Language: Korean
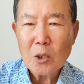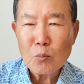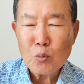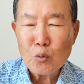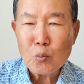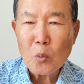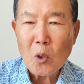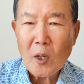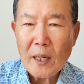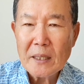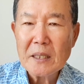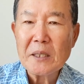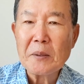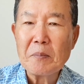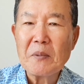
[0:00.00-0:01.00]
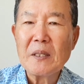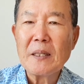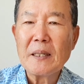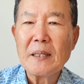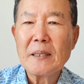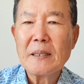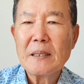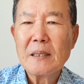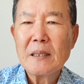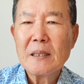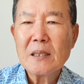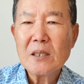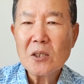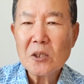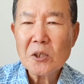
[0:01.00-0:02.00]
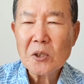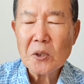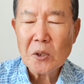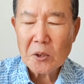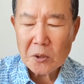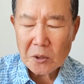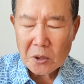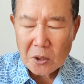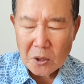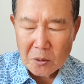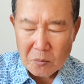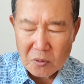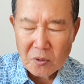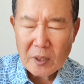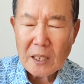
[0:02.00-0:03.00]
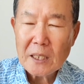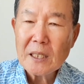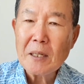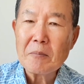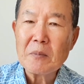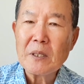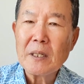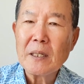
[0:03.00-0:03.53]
무모한 일입니다. 그것으로는 불가능합니다.